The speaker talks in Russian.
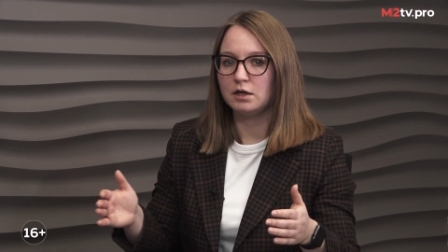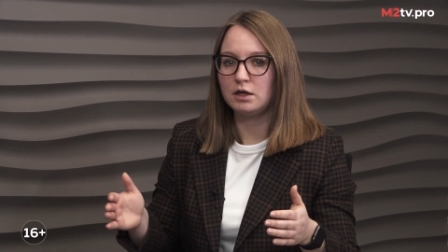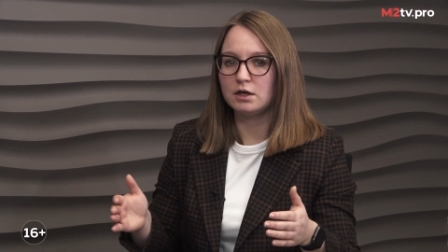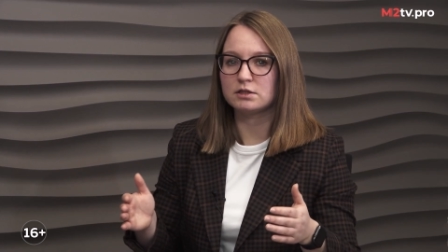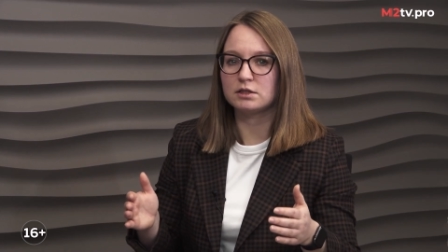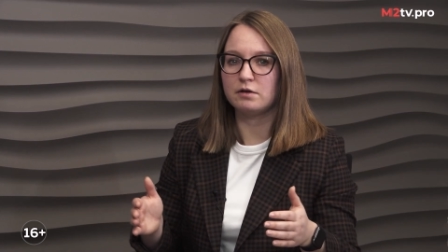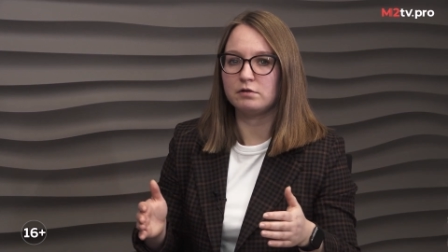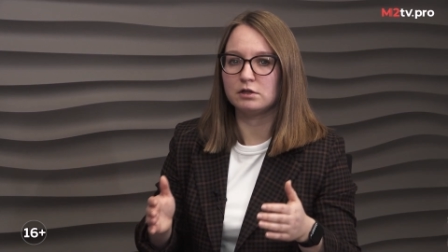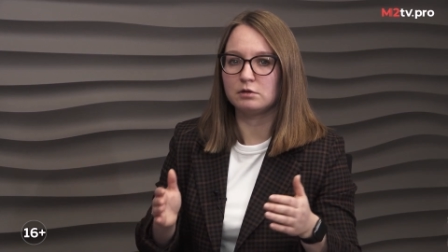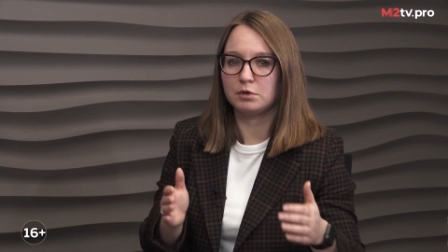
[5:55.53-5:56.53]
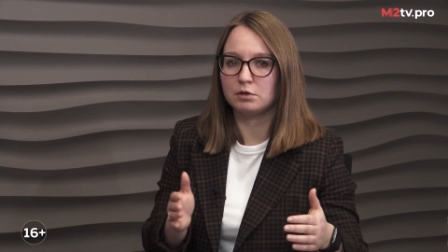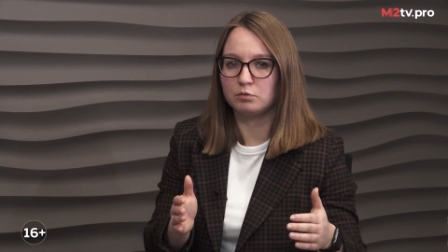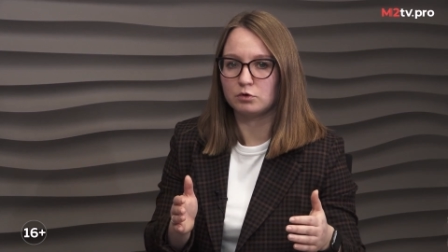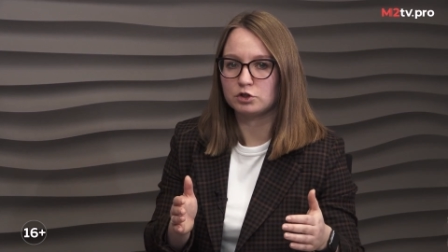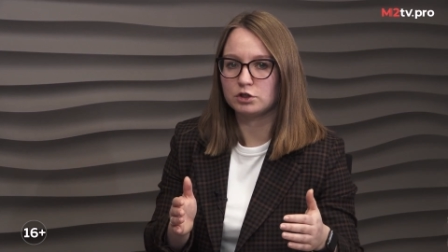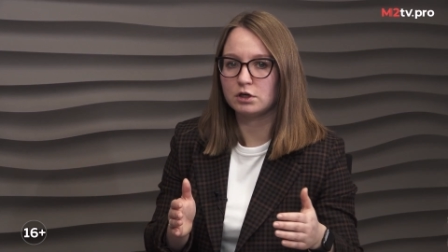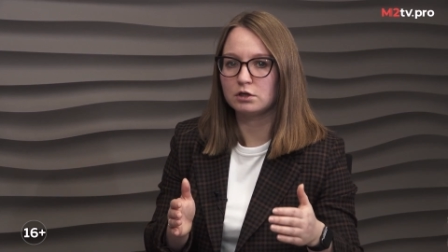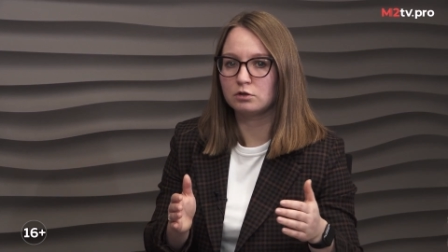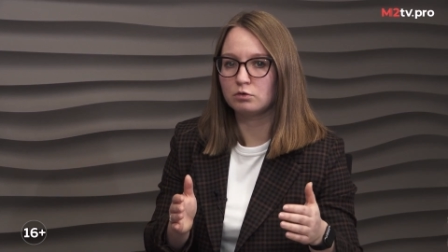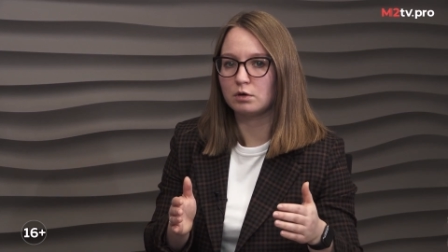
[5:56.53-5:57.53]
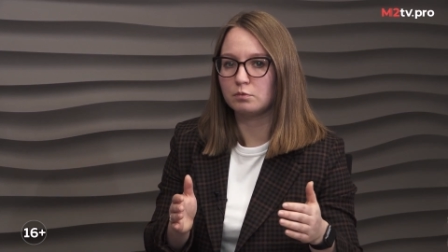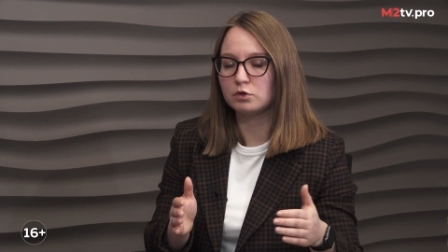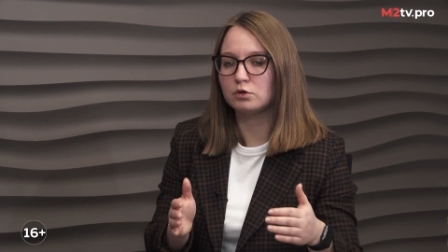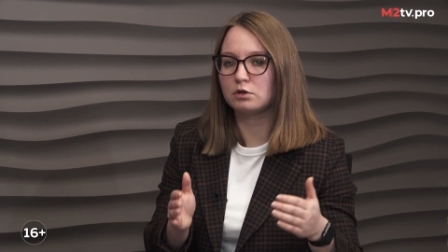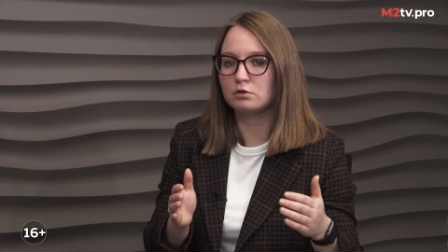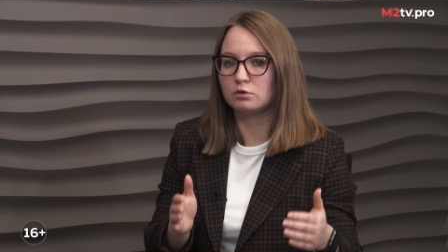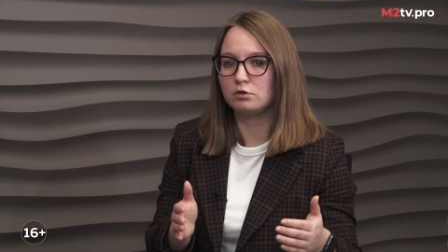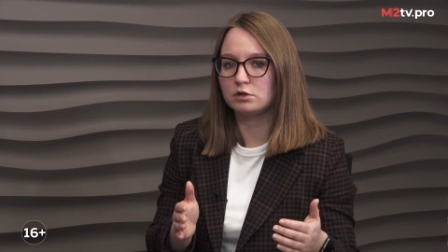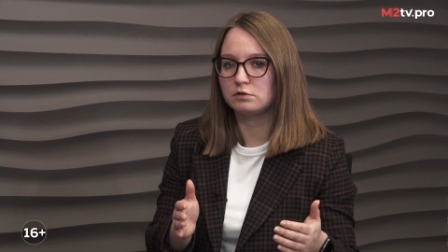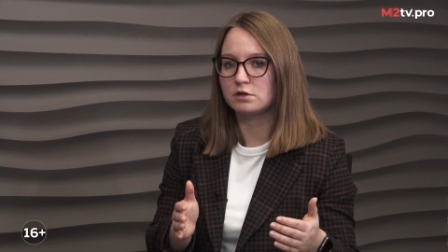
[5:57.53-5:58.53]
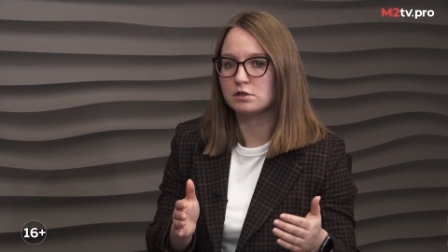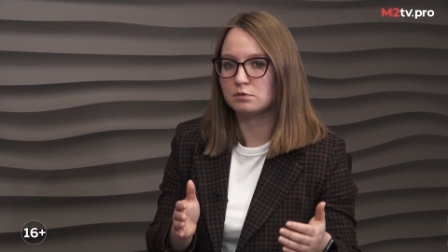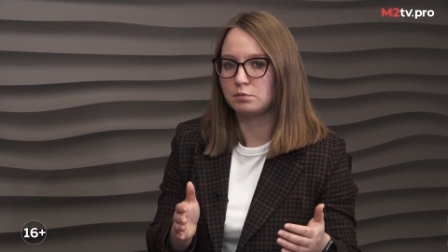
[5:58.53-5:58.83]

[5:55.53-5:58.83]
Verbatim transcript: и оставили на подборщиках ту работу, которая только связана с